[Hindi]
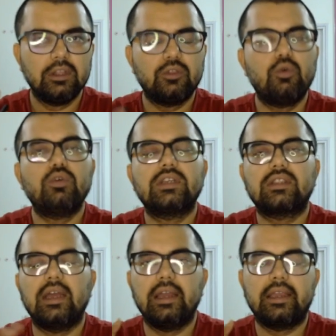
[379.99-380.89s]
तो हो
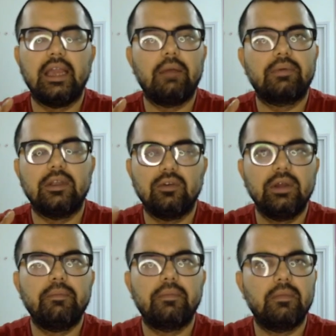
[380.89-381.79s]
सकता है कि आपका जो है
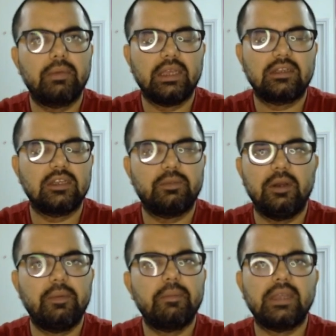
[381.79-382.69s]
पचास के
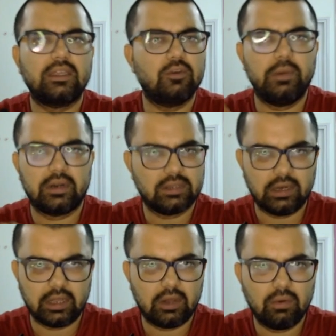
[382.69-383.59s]
स्पीड पर पचास किलोमीटर चल
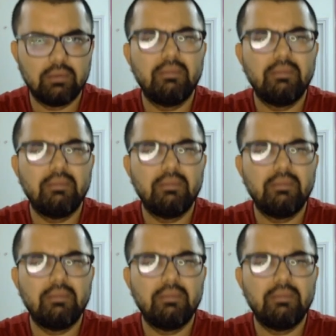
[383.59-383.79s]
गया हो